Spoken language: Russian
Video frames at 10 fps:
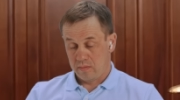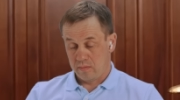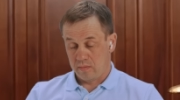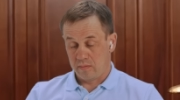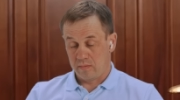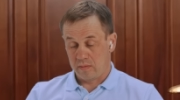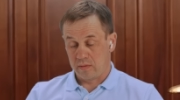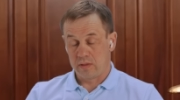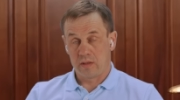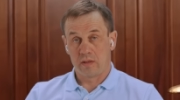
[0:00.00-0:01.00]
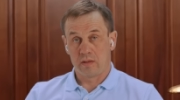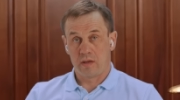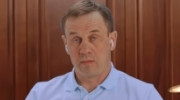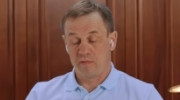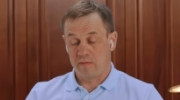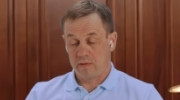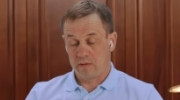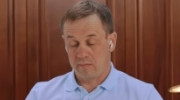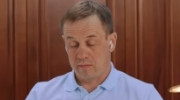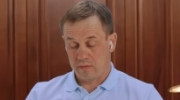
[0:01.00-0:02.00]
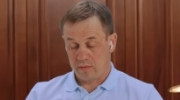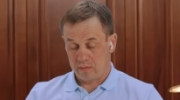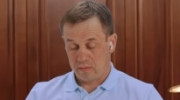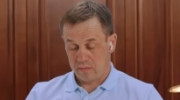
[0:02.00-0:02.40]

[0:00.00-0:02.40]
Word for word: Ну, а окончательное требование это ваше.